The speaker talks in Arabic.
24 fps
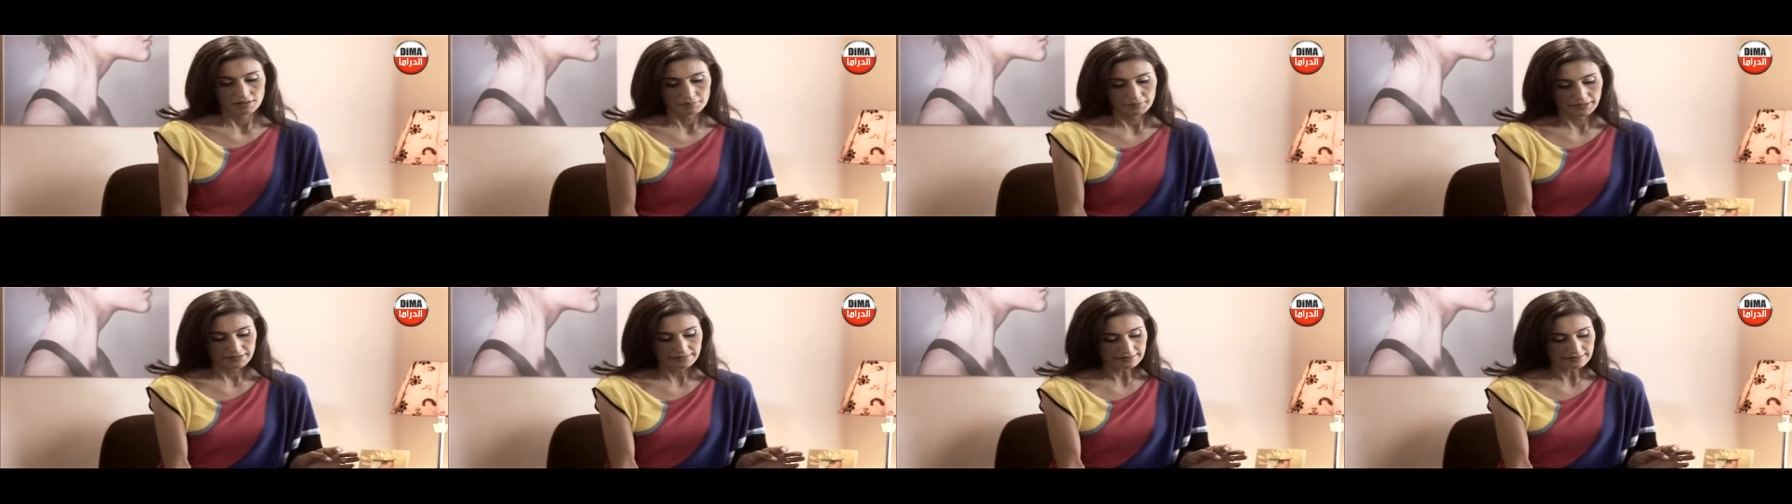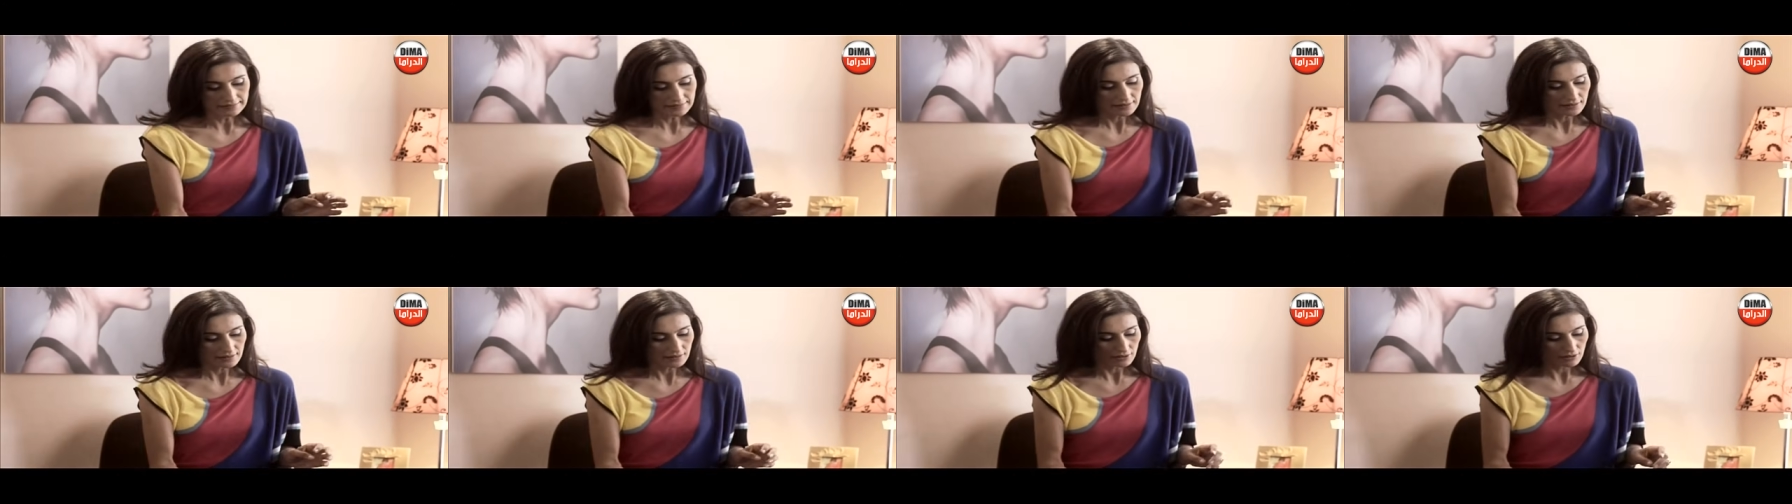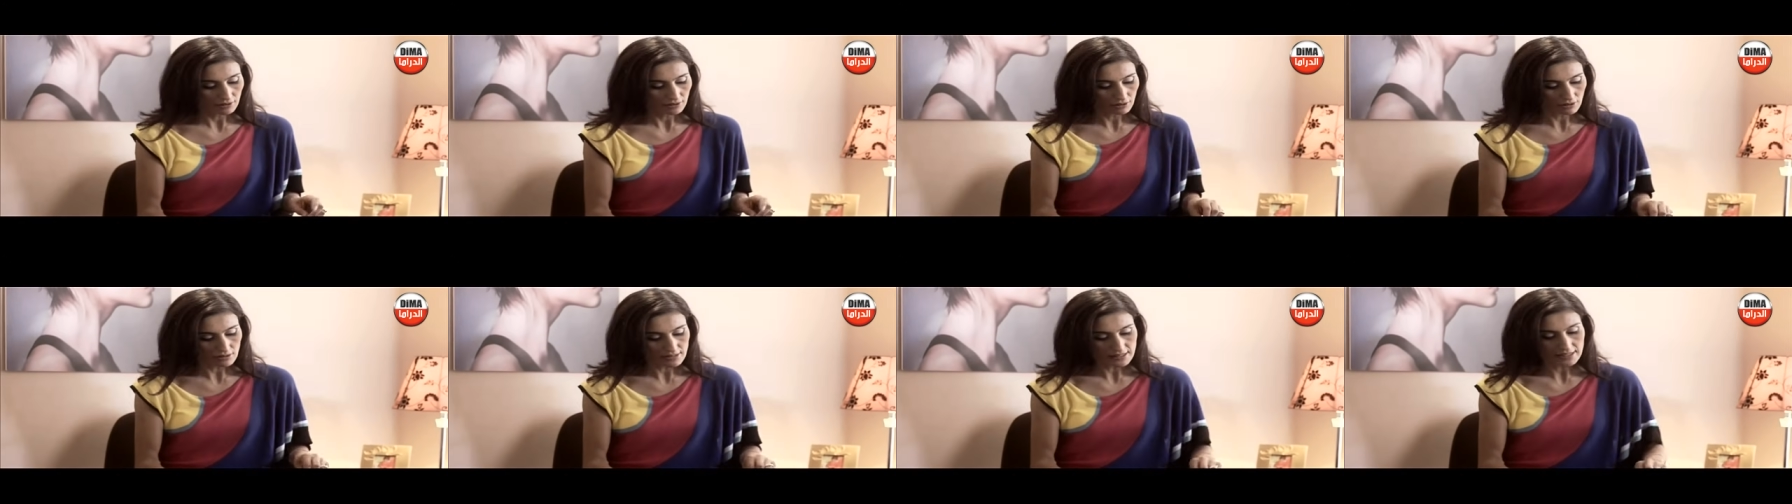بغيت نعطيك
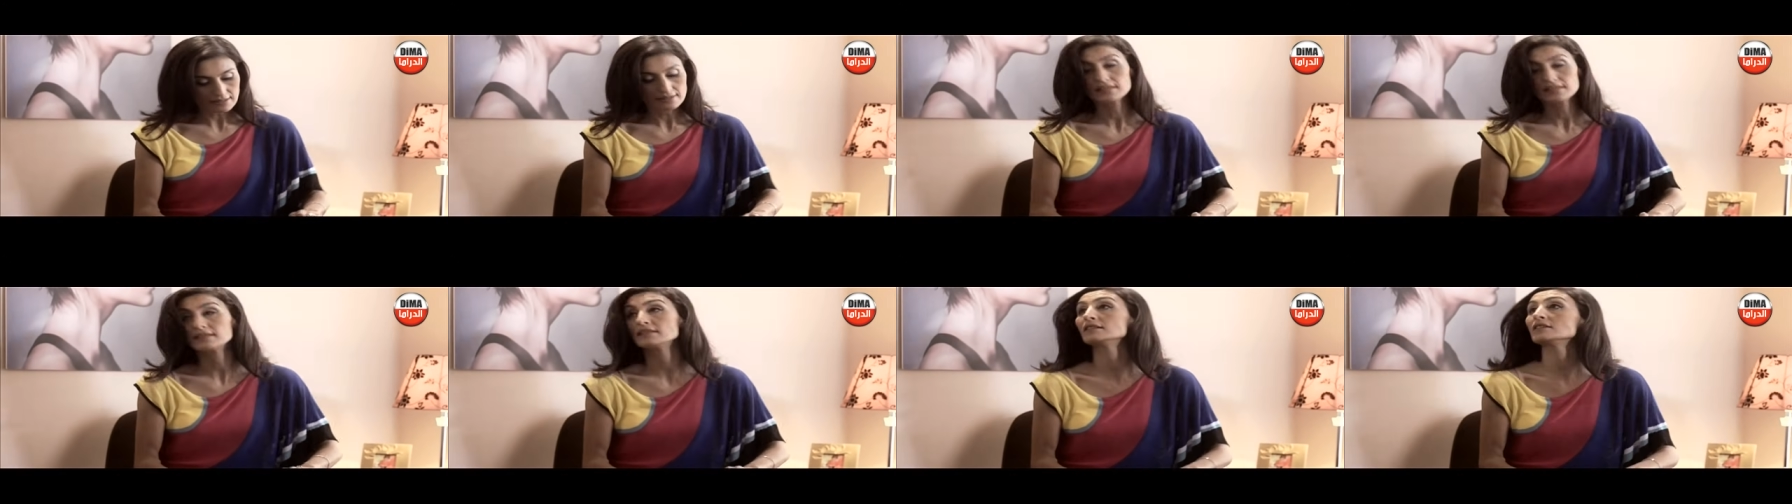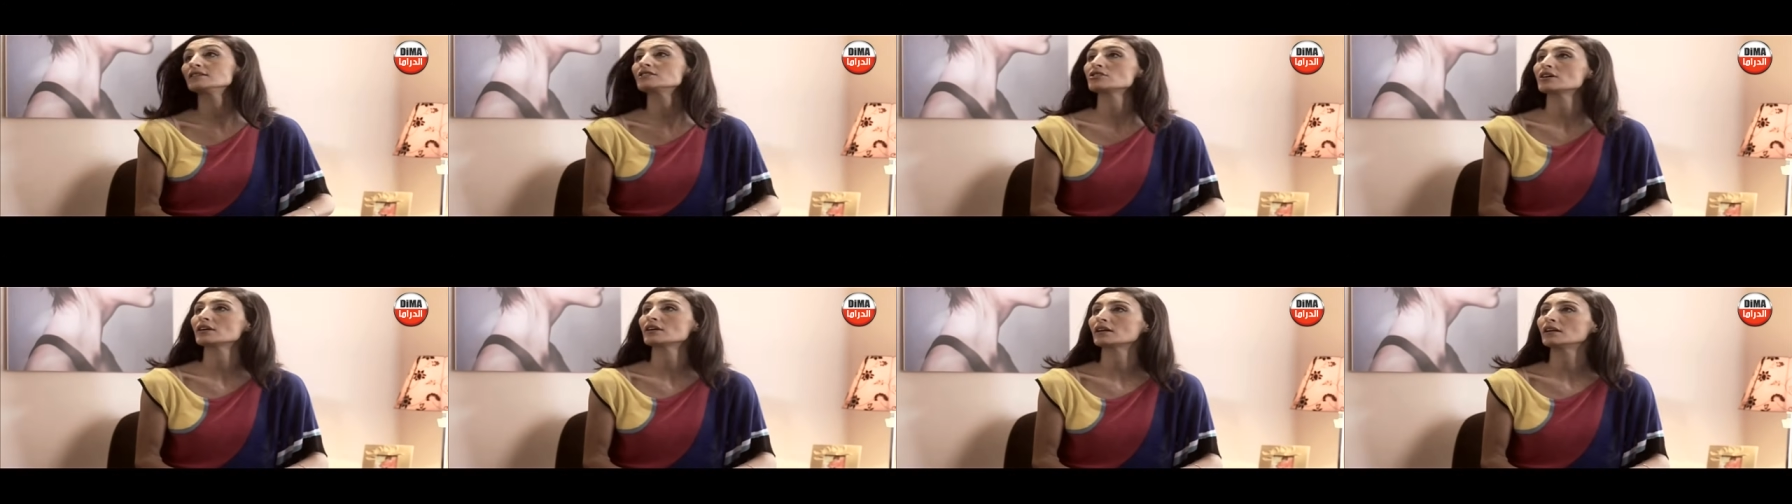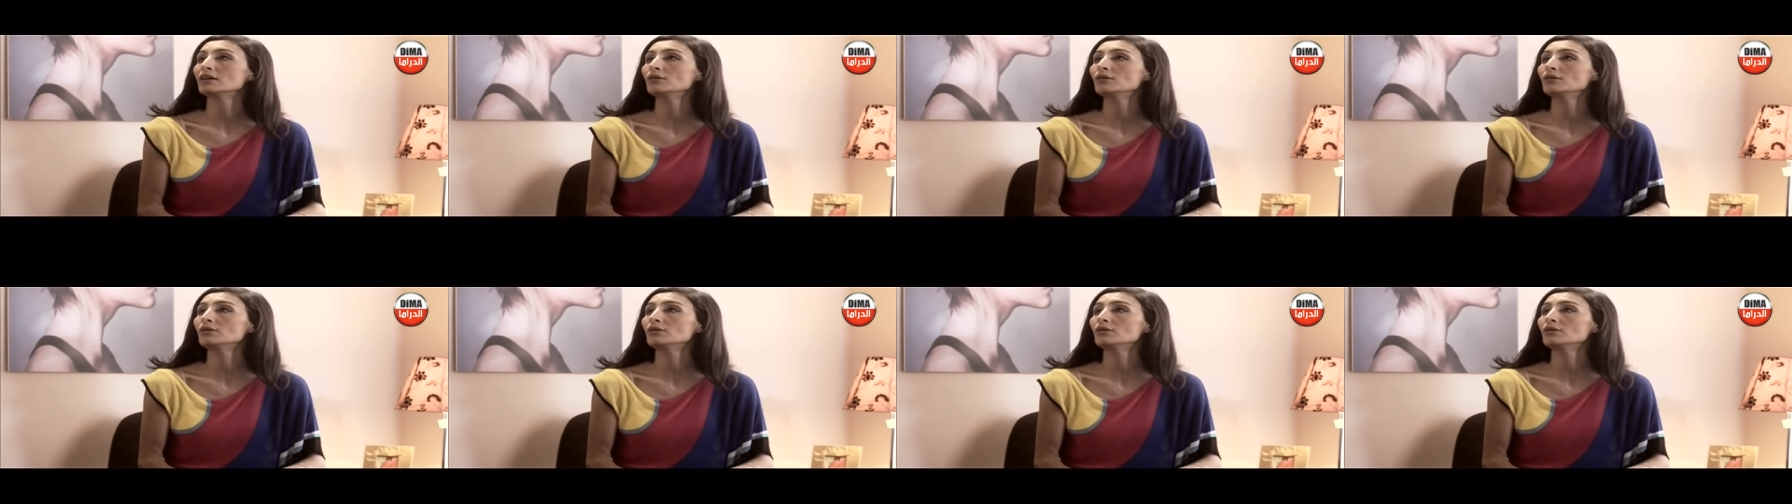الخلصه ديالك ديال الشهر